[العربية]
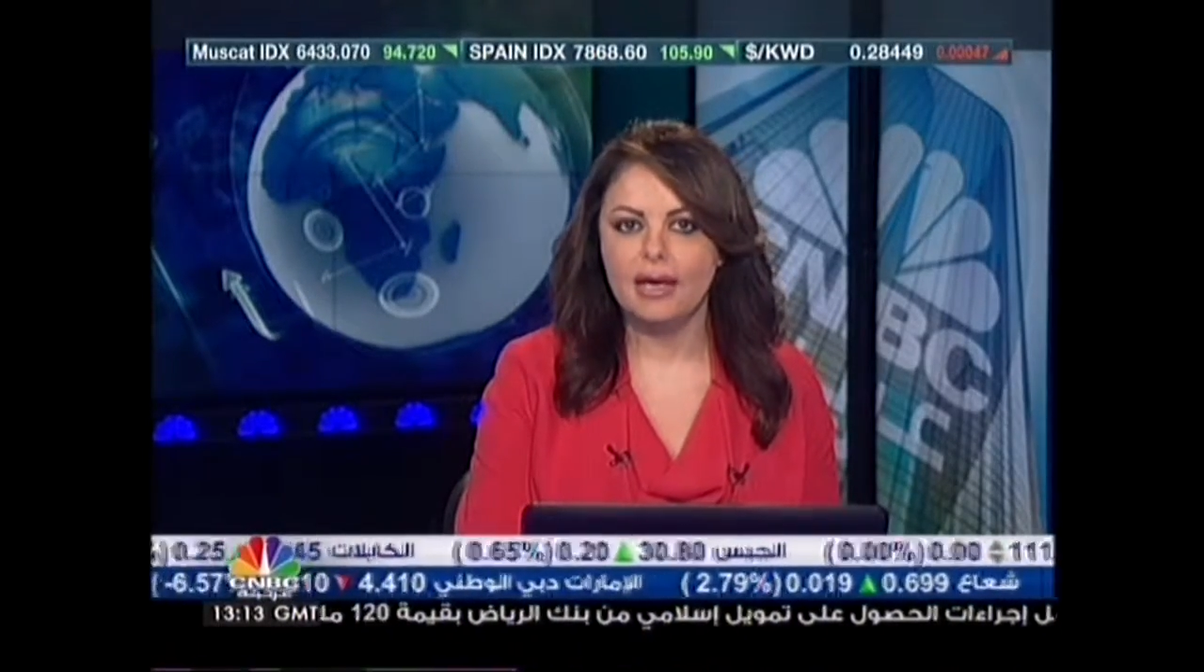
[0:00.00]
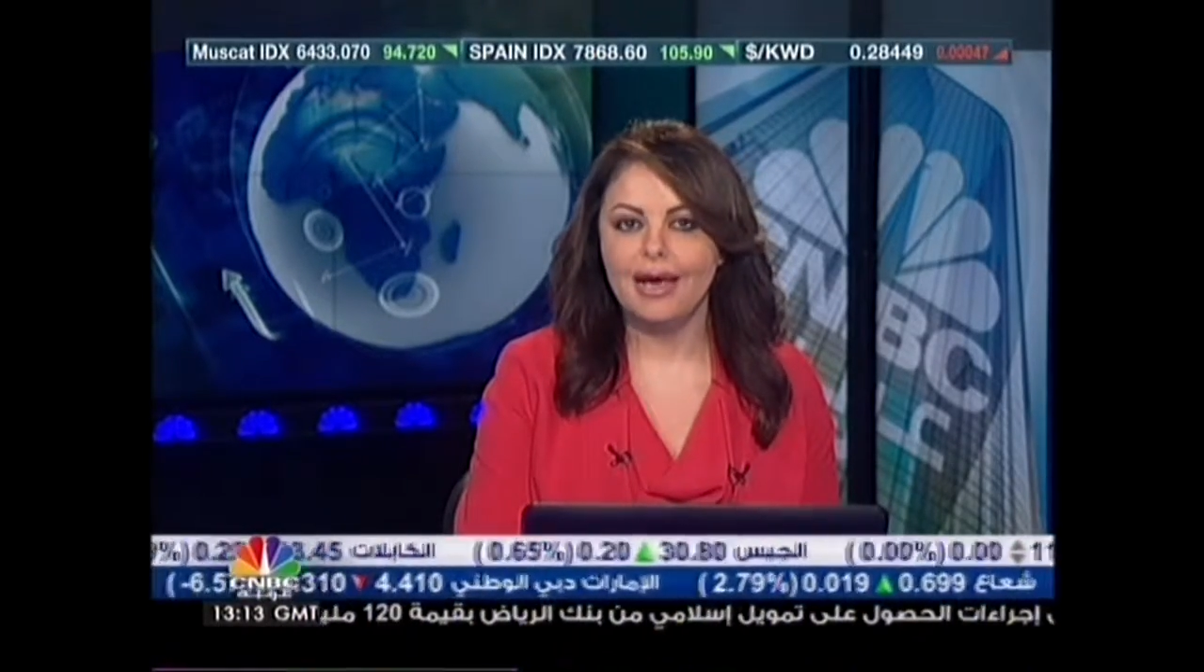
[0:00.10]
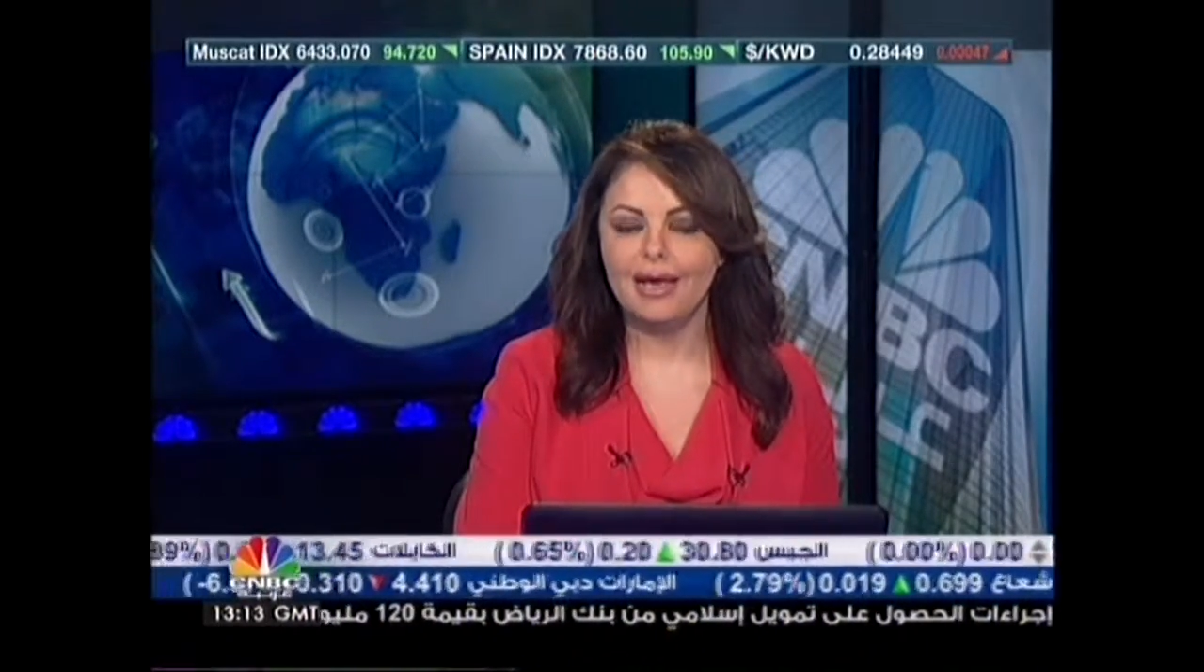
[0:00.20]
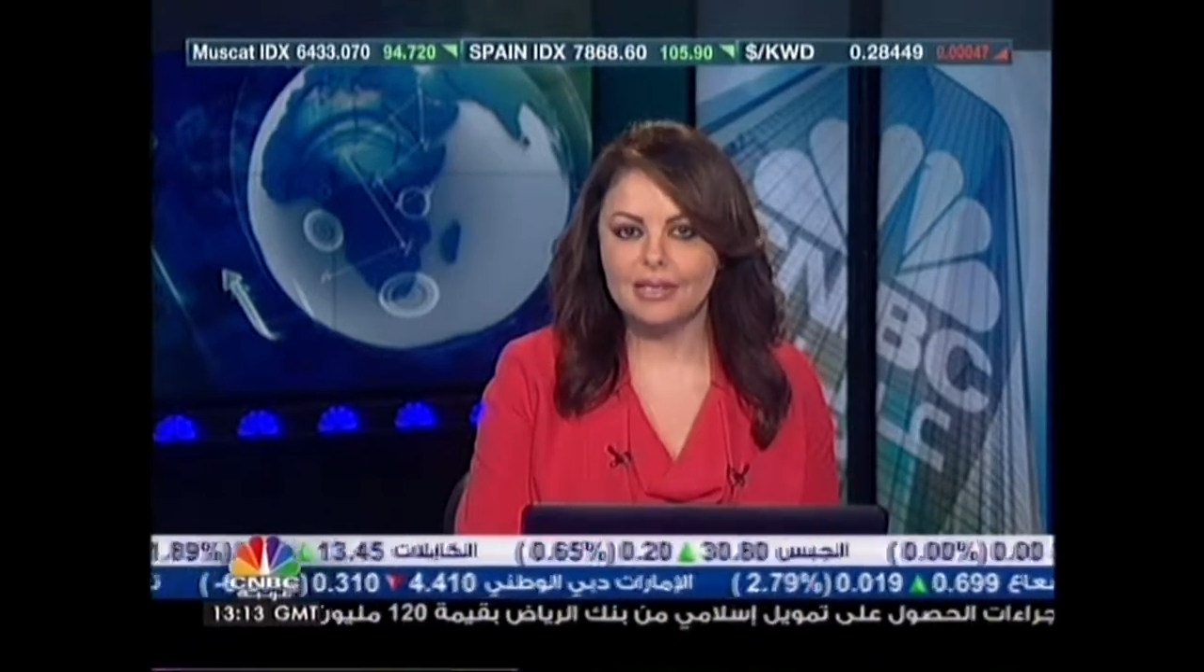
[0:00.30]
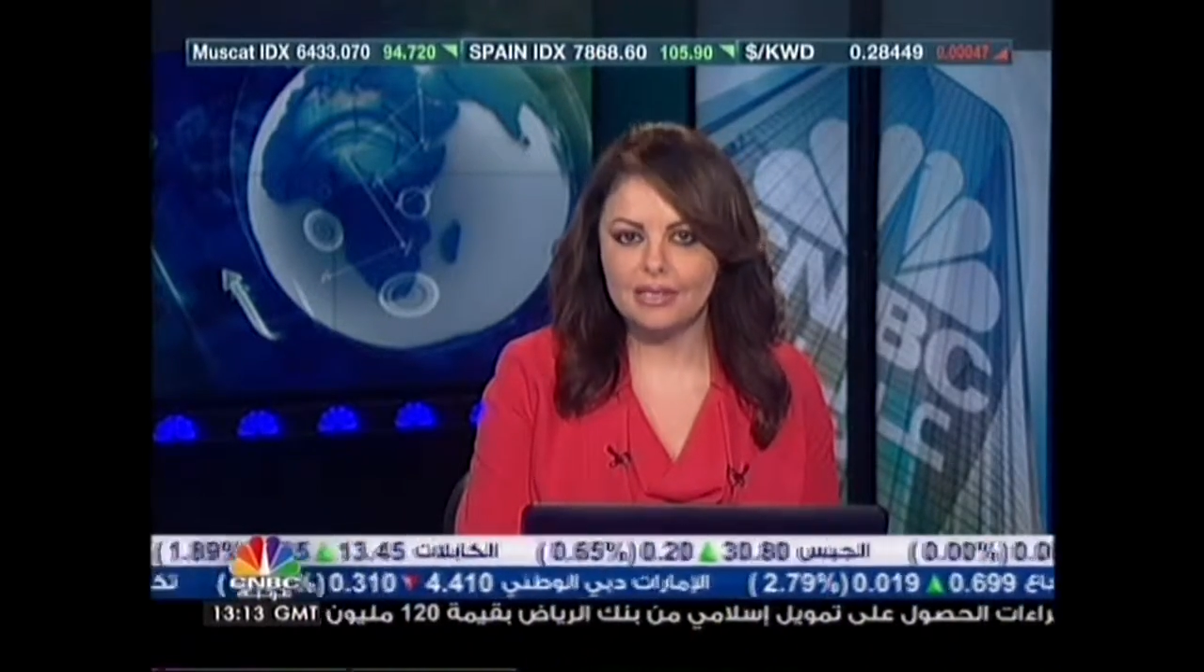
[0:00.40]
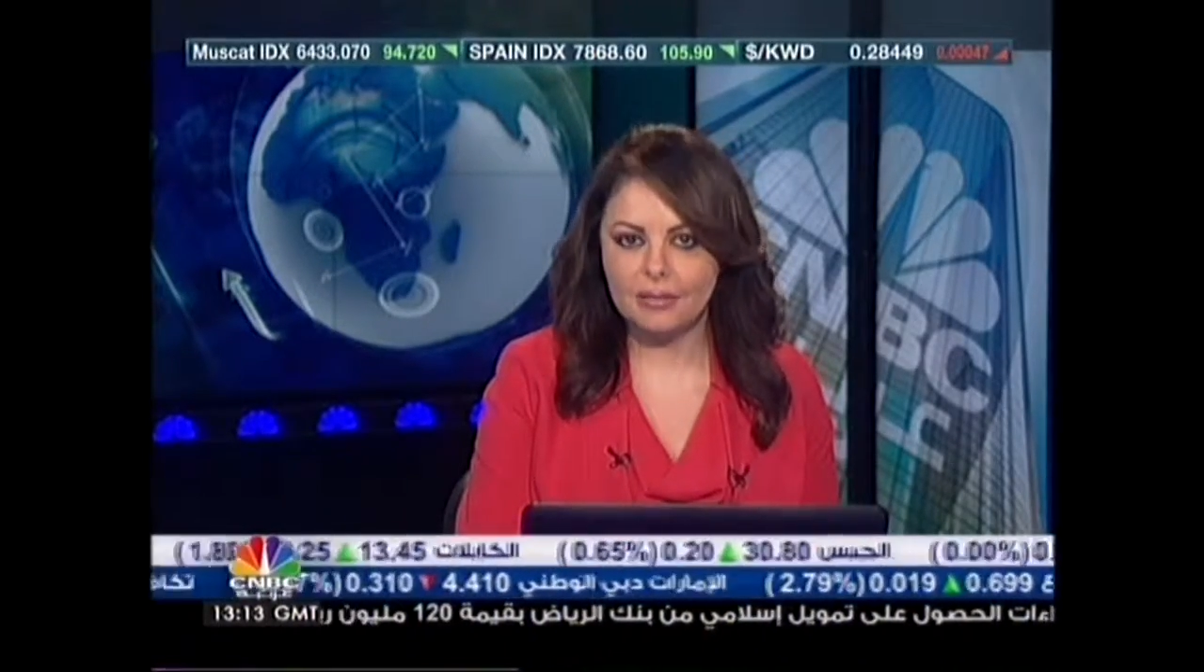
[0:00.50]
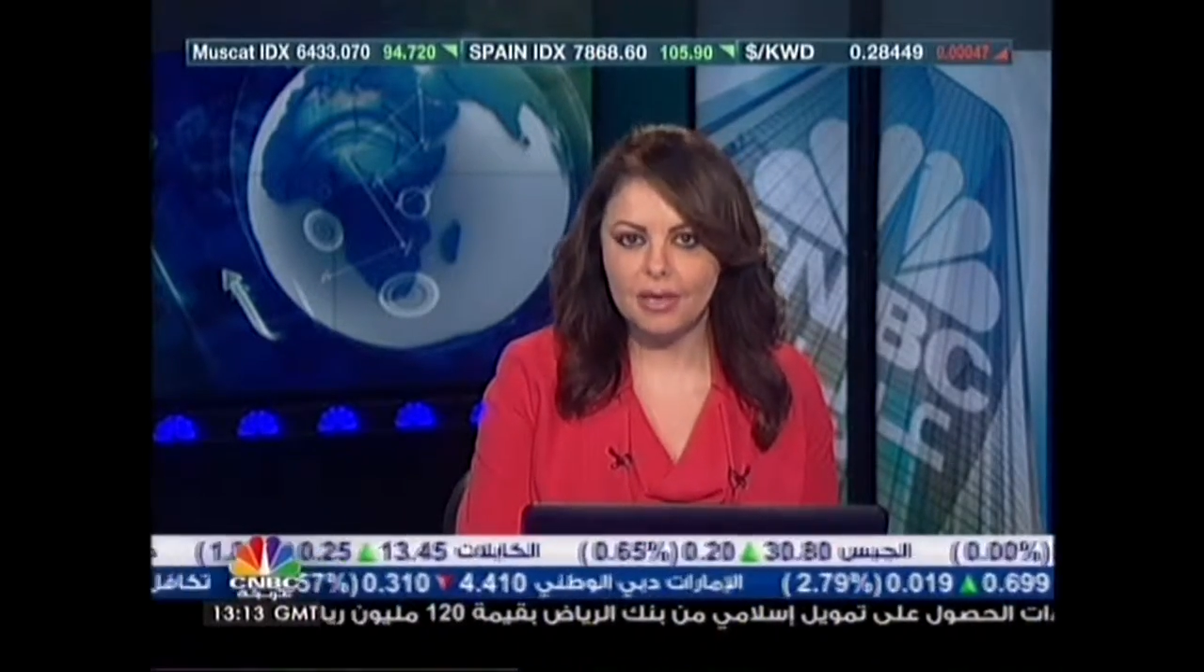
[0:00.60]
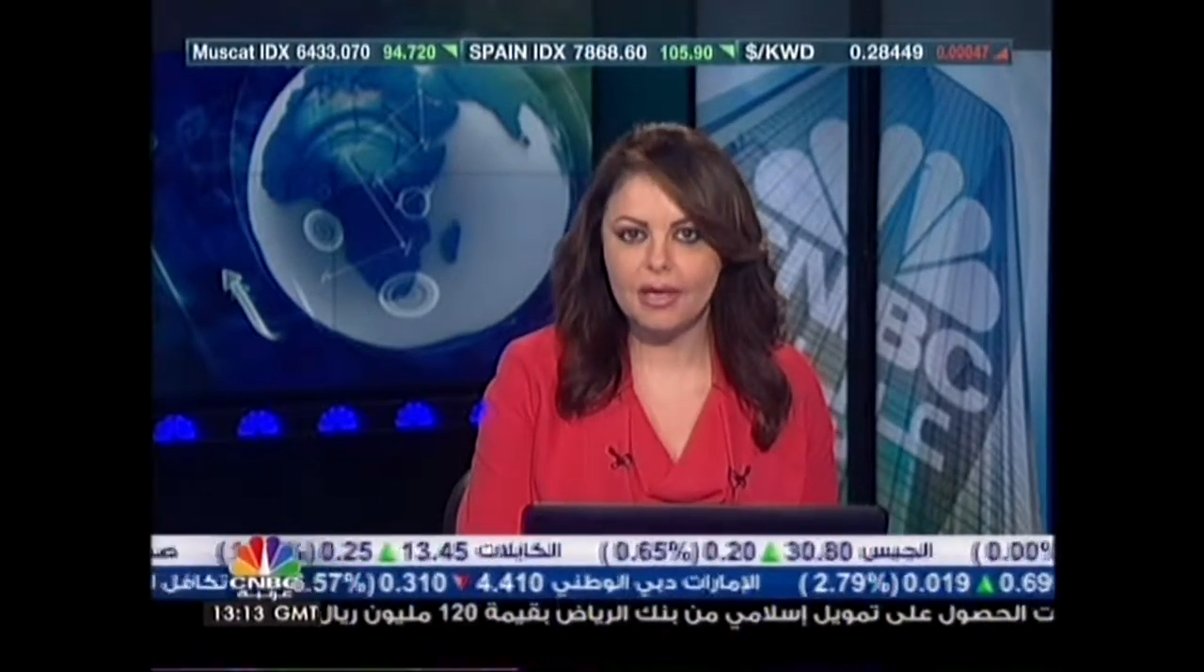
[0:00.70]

حاسمة